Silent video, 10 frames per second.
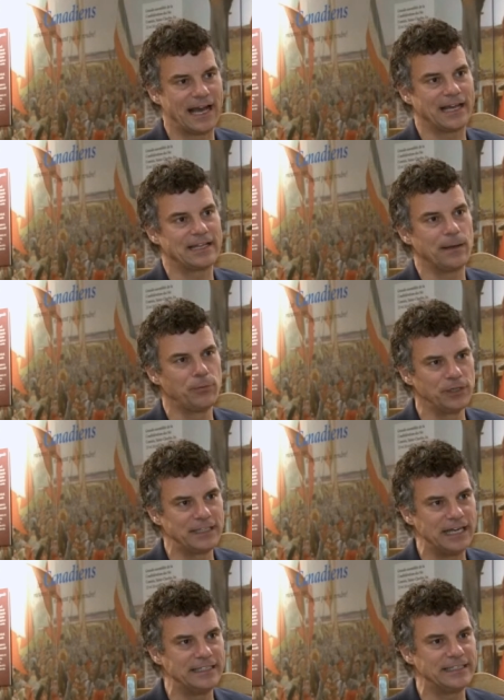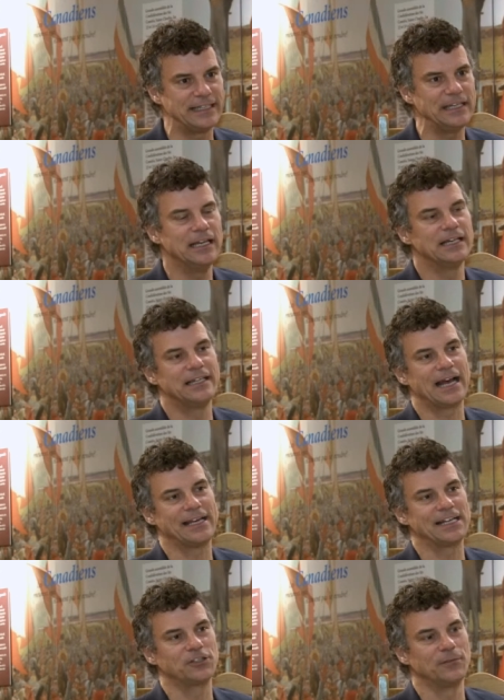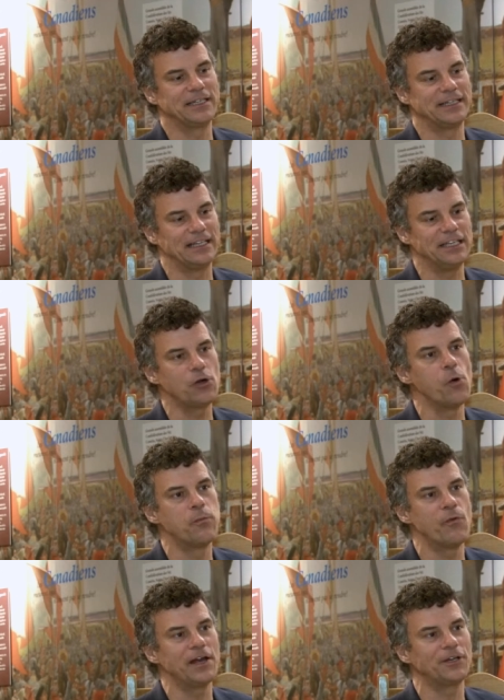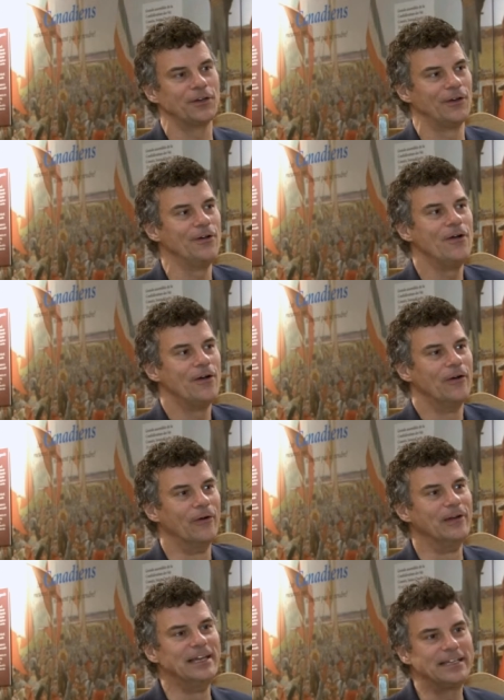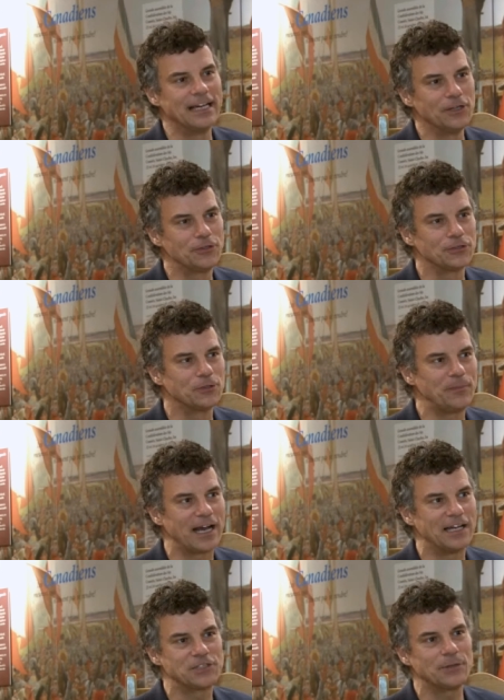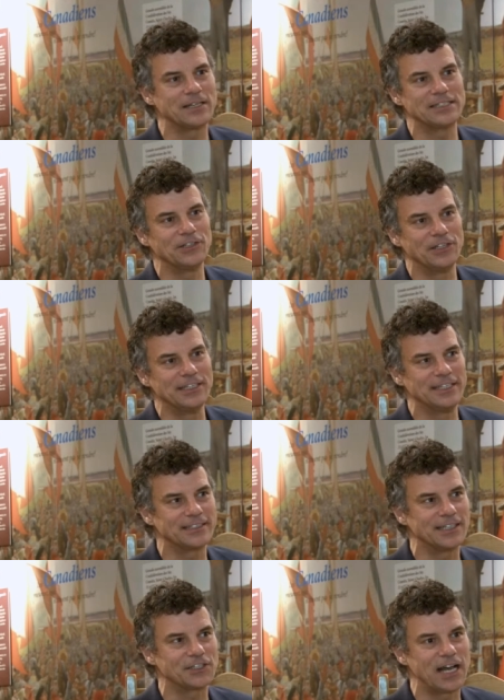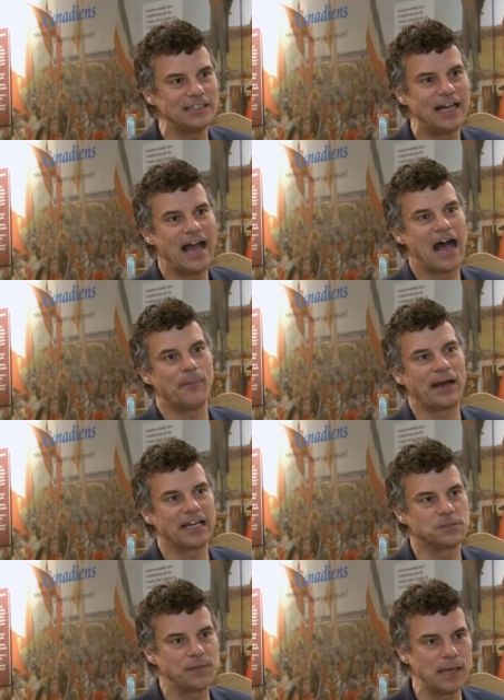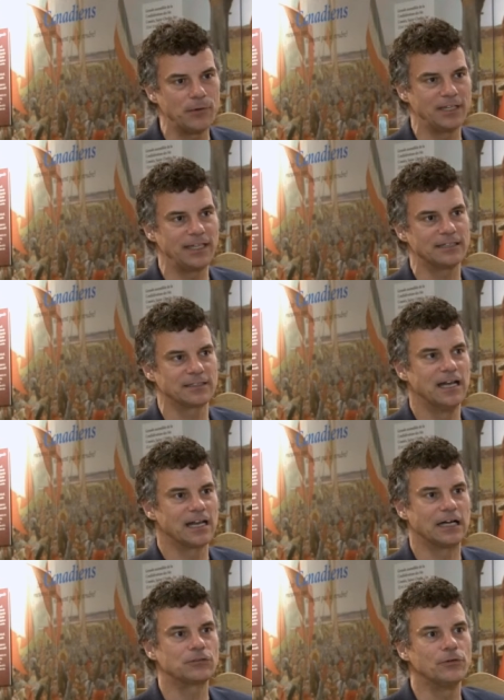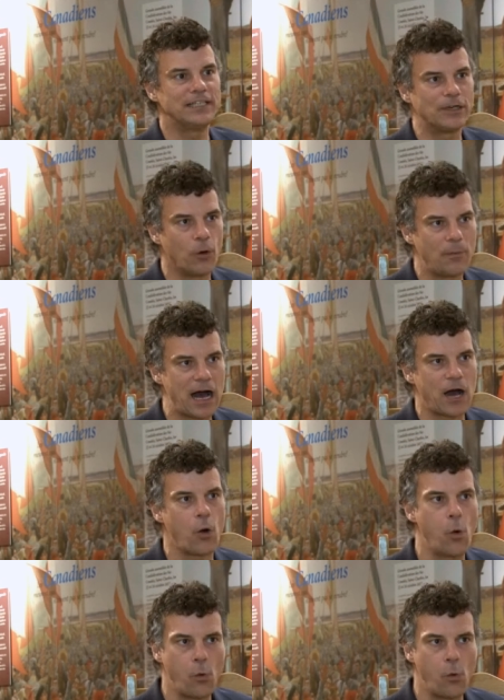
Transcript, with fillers: de la, brutalité de la réaction britannique au point que les quelques opérations à Saint-Denis et Saint-Charles apparaissent bien modestes quand on les compare